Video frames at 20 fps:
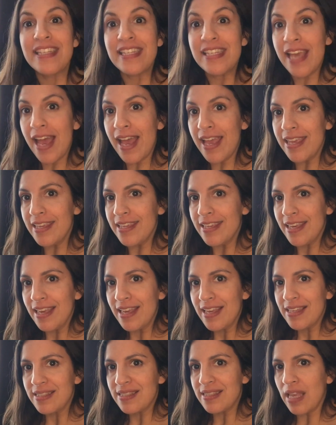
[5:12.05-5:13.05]
Ñay
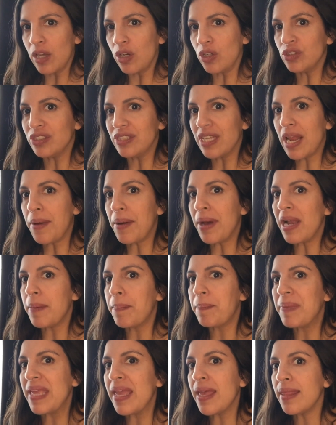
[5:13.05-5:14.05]
se encontraba
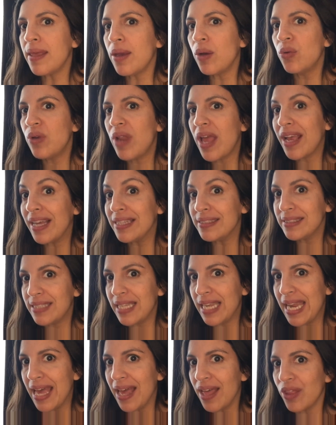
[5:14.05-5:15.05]
al pie de un
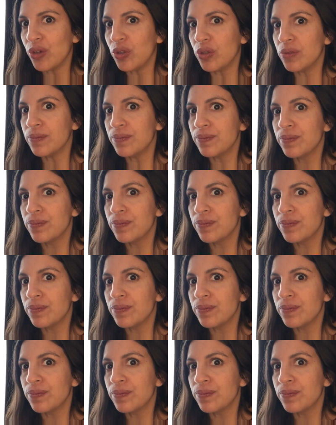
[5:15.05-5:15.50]
acantilado.